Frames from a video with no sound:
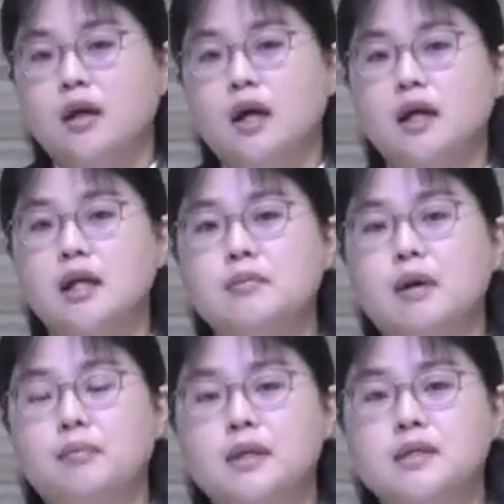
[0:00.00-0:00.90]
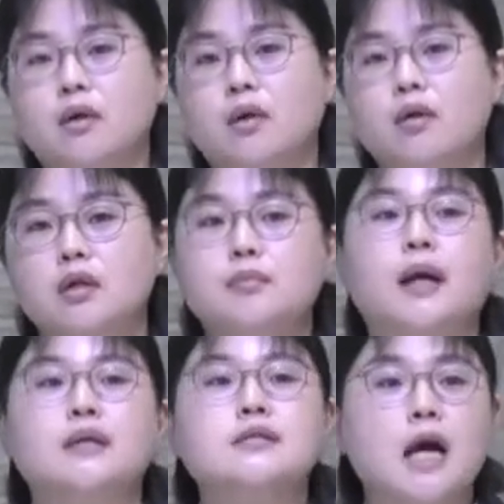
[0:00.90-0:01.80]
하나님 앞에서 그
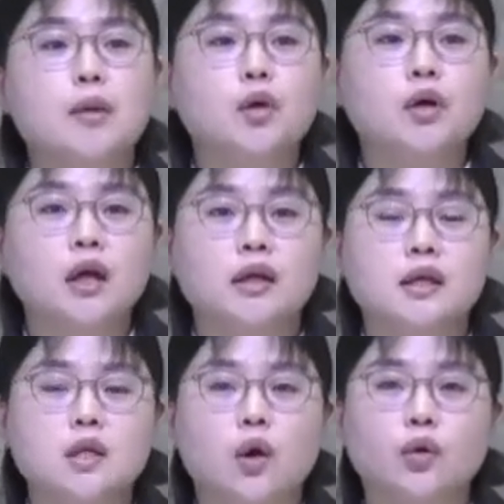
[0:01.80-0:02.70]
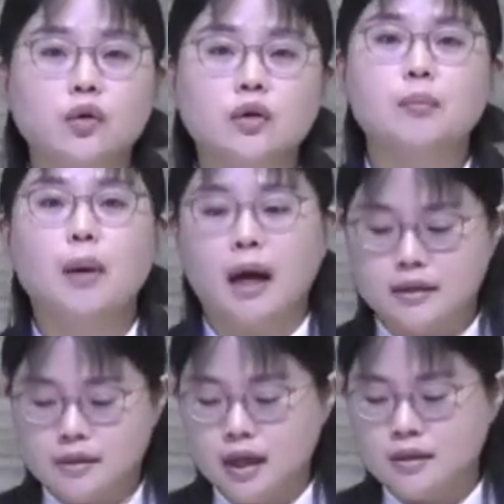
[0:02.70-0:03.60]
받은 사명에 대해서 어떻게
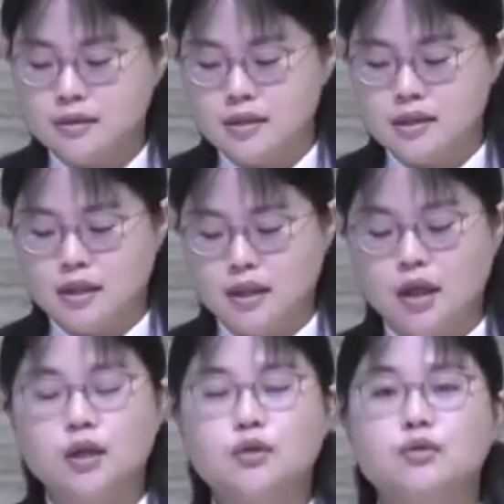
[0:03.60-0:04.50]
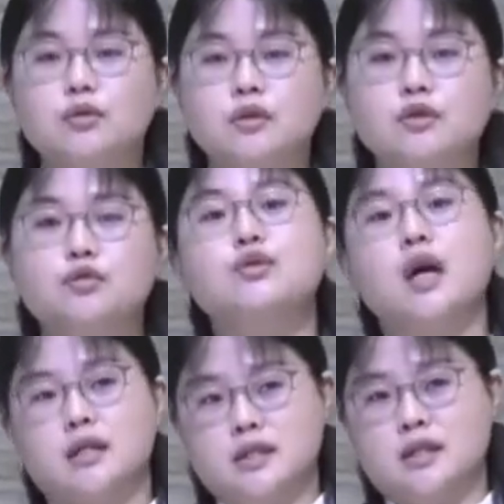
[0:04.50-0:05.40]
반응하는지 그 두
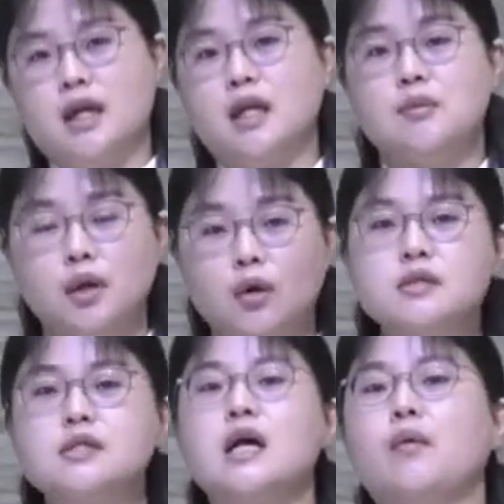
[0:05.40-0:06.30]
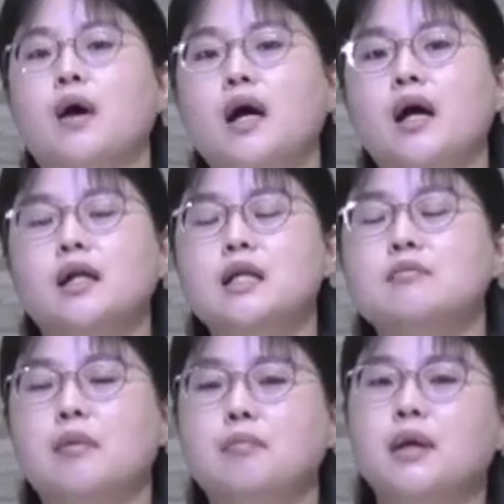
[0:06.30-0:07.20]
가지 하나님의 역사와
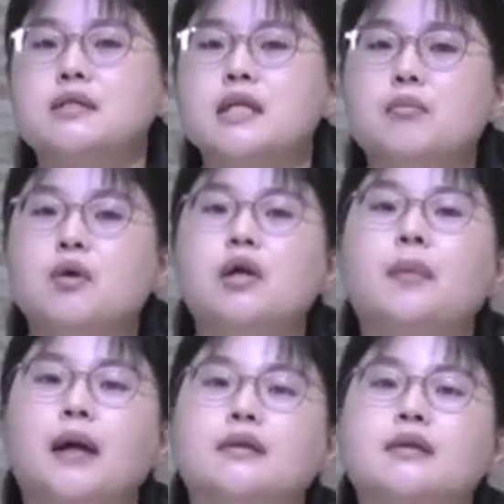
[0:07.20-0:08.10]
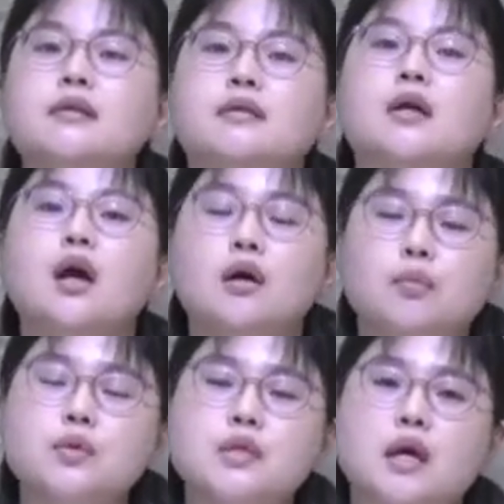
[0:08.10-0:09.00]
하나님 앞에 그 사명을 받든
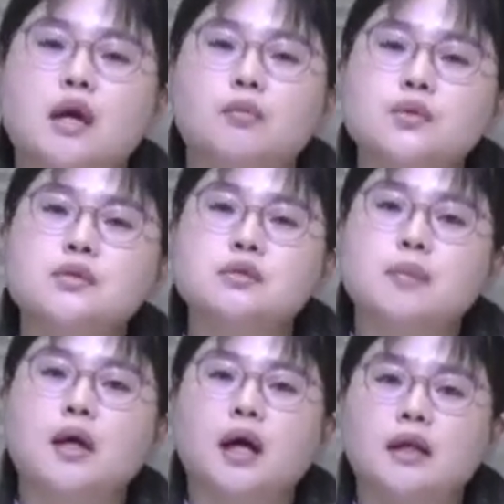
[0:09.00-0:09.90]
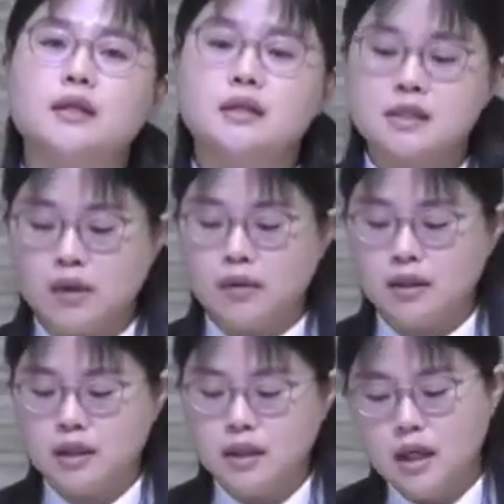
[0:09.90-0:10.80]
모세의 모습의 갈등
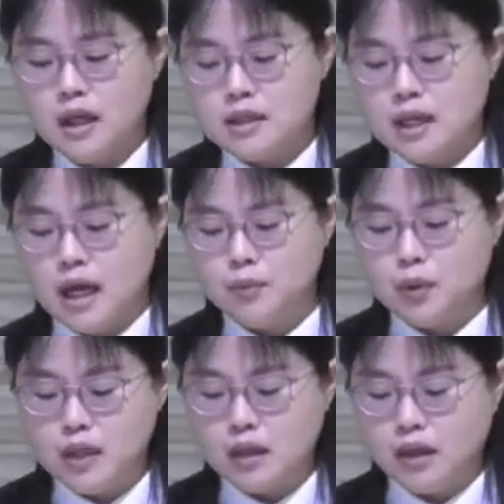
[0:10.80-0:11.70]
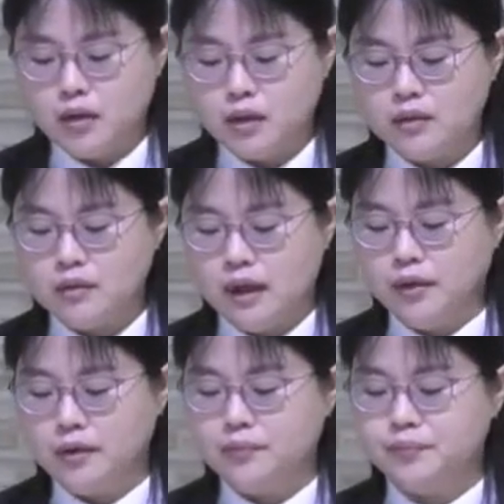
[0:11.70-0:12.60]
상황이 잘 묘사되어
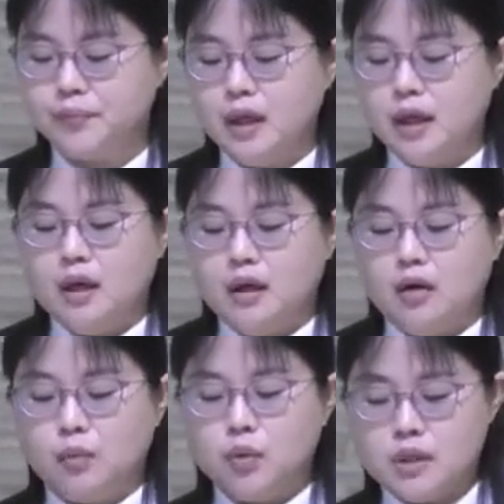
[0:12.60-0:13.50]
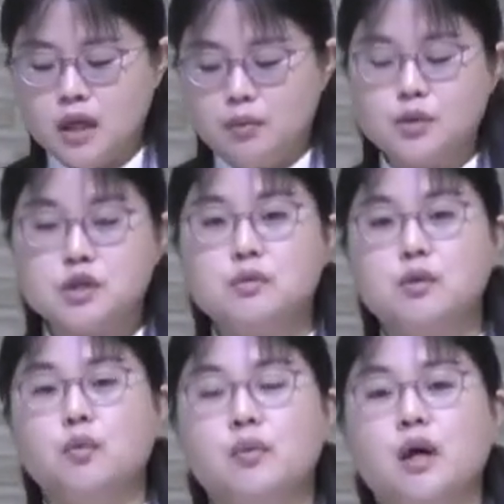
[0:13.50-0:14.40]
있는데요. 어, 모세의 모습을
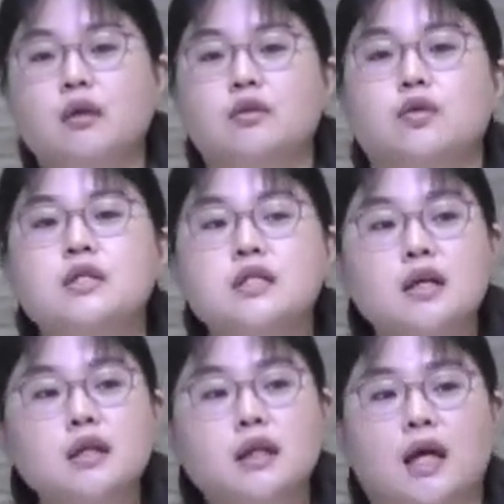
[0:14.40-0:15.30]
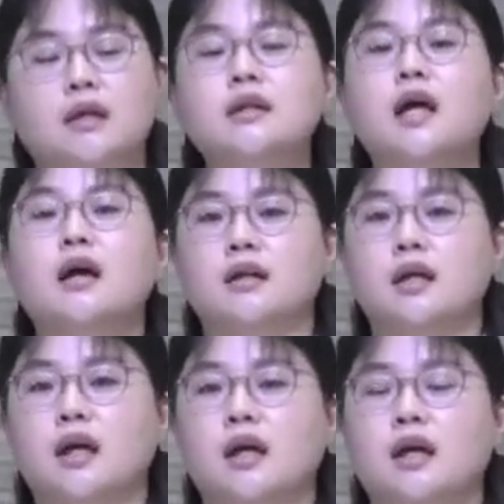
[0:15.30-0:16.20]
보면 굉장히
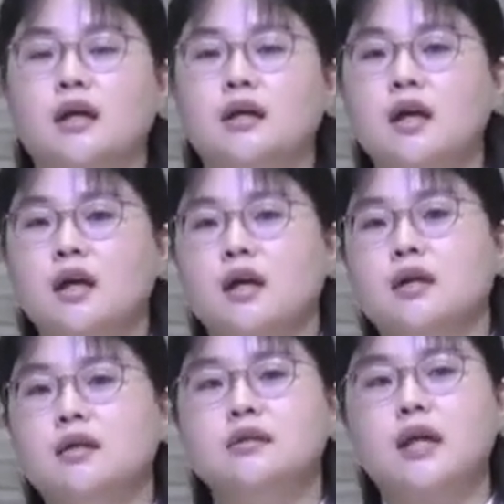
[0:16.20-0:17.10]
당당하게 그